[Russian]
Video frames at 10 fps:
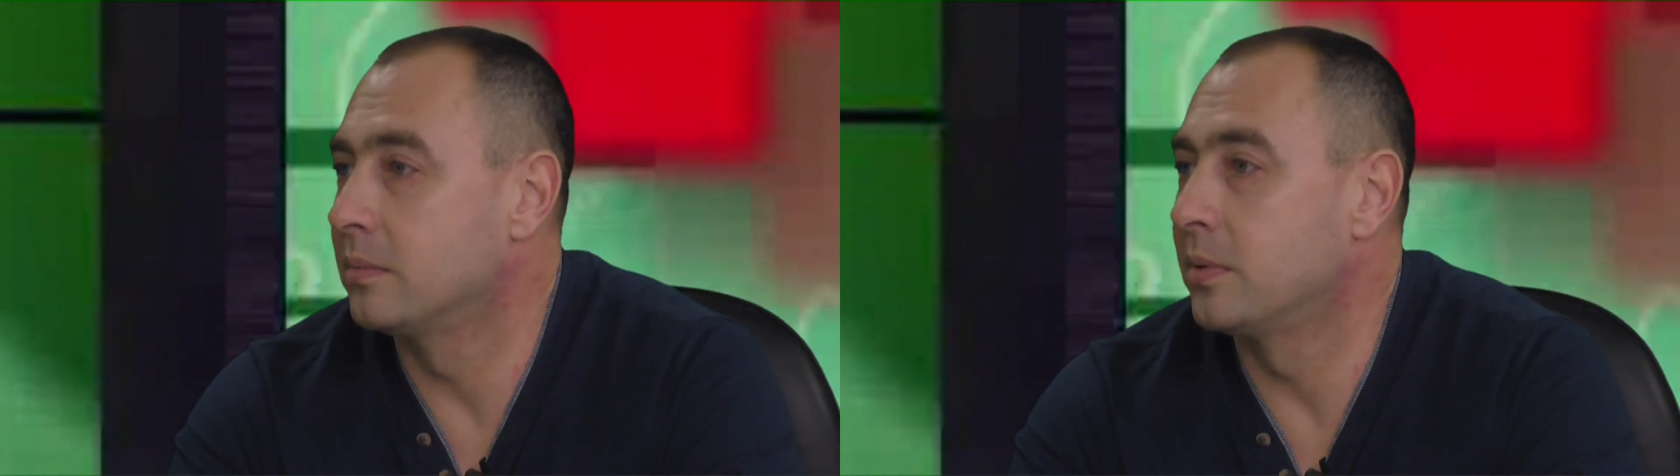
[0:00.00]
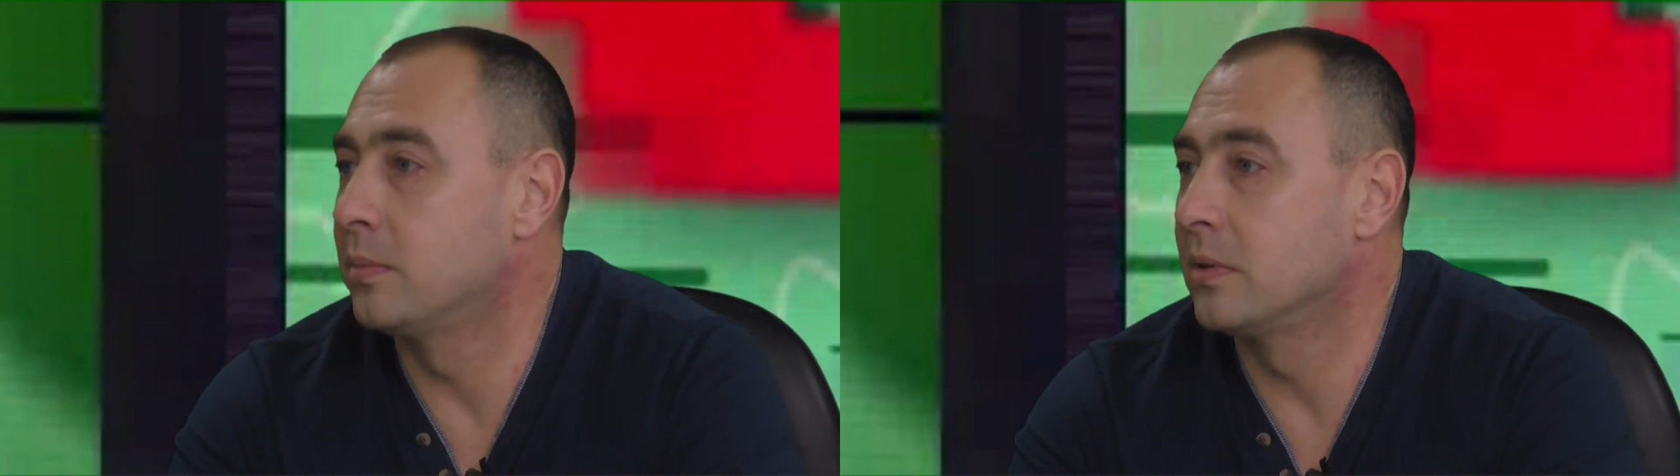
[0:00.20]

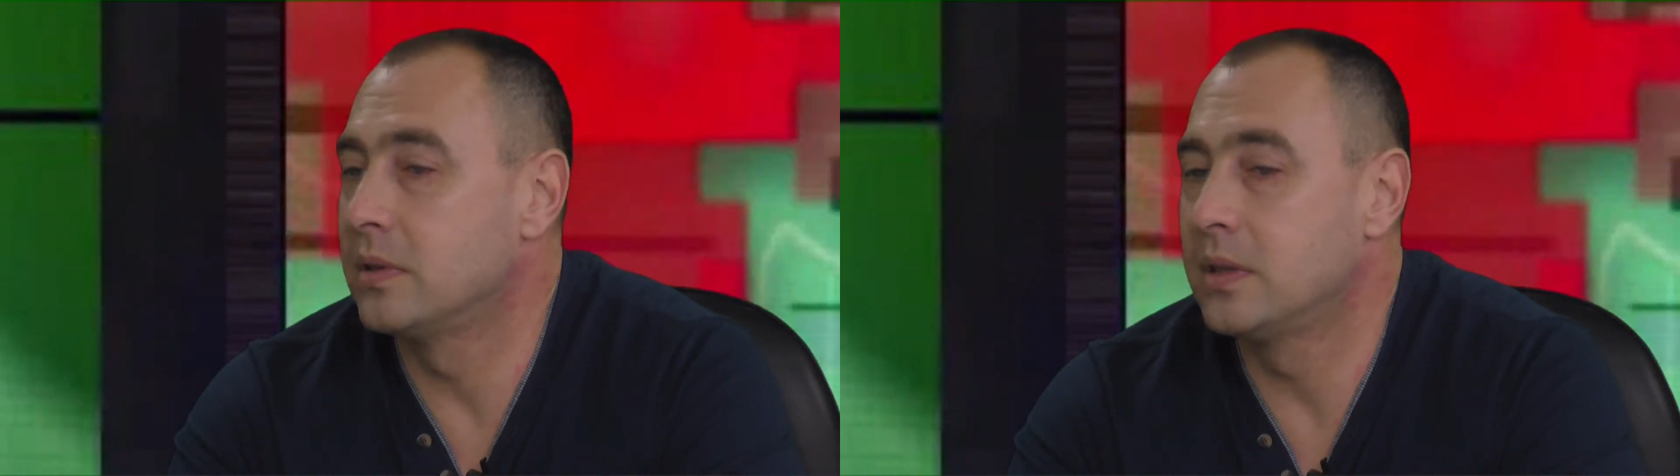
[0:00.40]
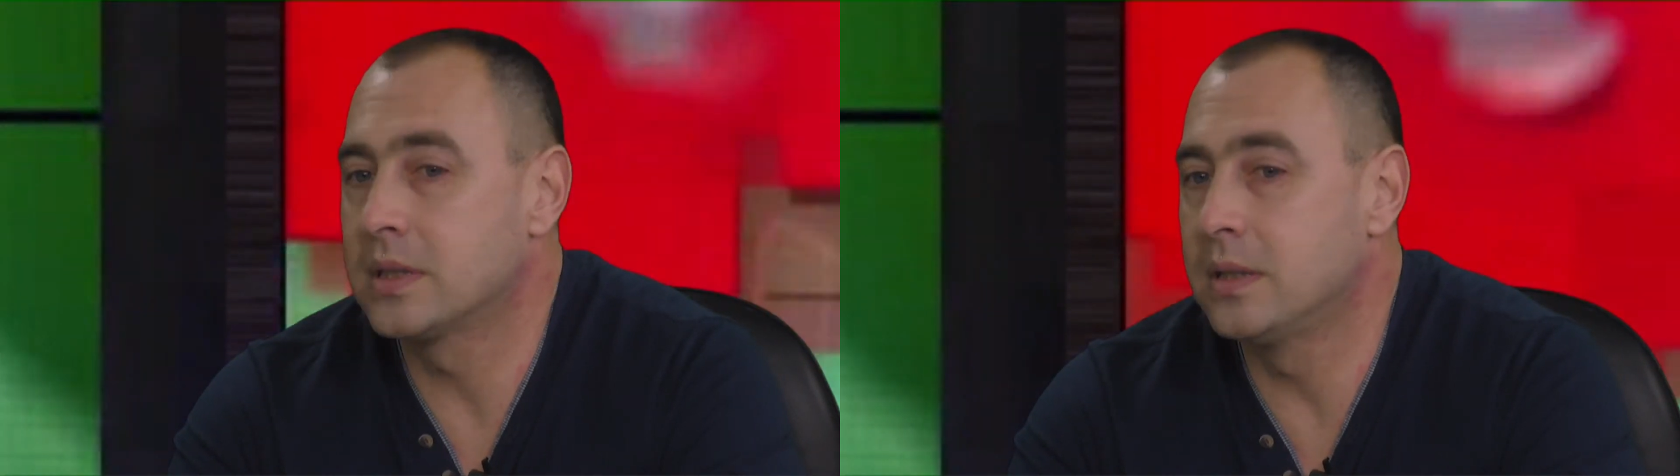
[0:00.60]
Например,
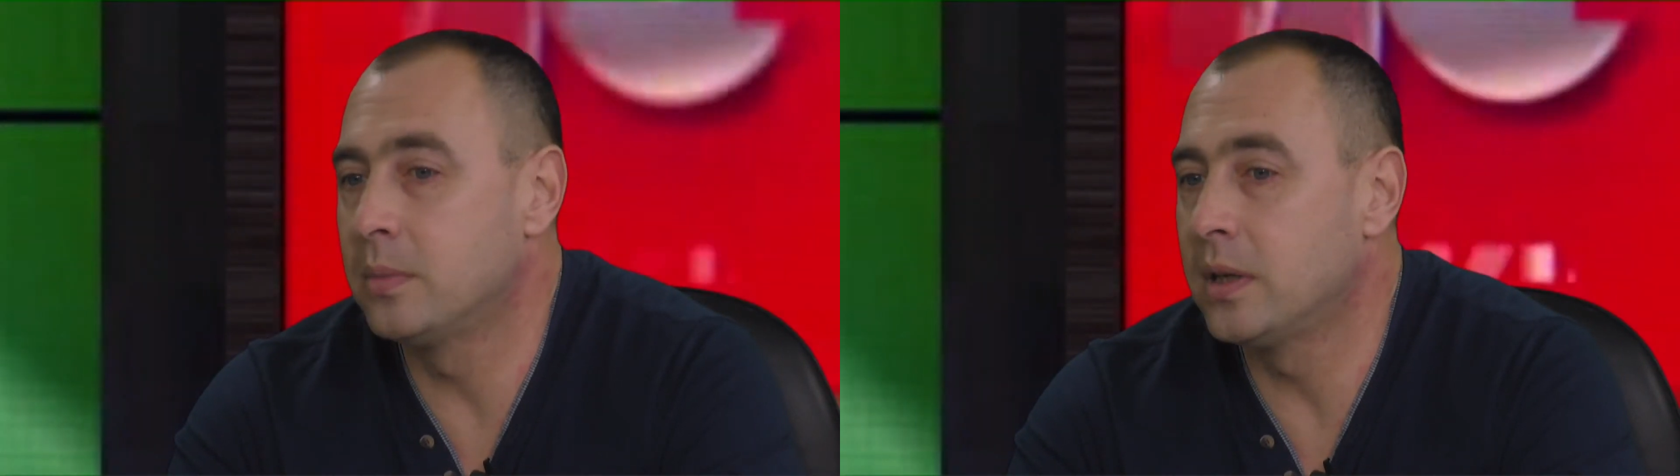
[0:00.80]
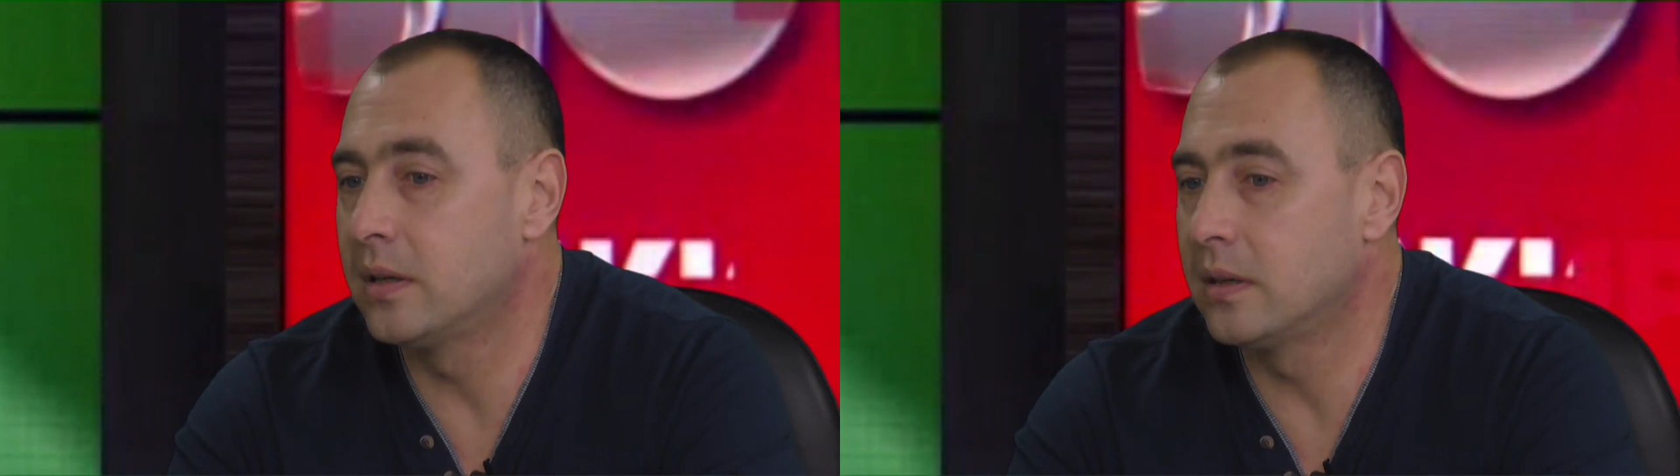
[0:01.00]
если
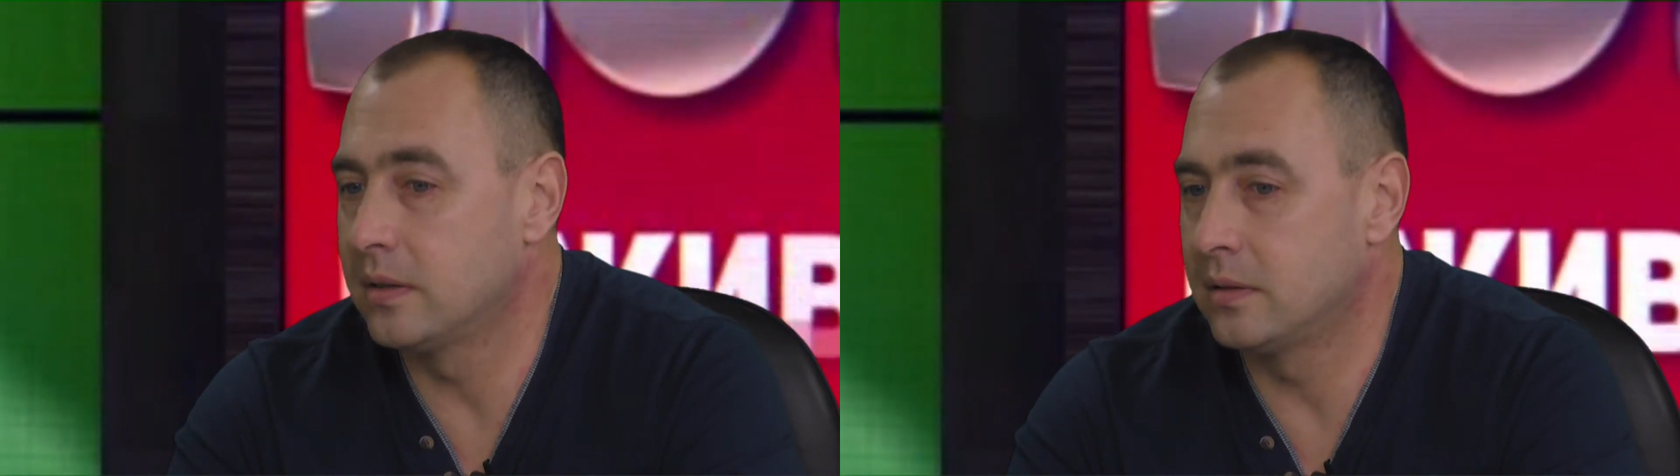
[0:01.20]
мы